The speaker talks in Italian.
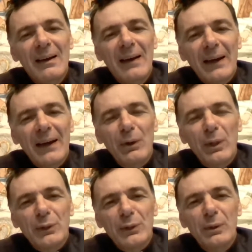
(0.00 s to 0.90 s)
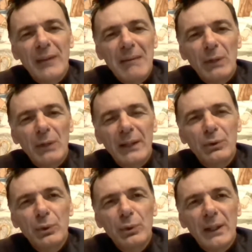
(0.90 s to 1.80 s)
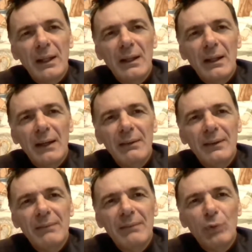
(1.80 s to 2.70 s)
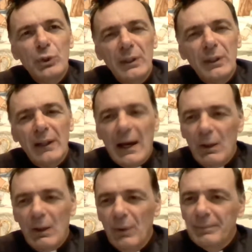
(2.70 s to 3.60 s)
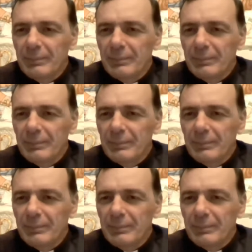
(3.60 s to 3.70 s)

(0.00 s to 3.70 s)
Ecco, allora ascoltiamo la lettura dalla voce di Carlo.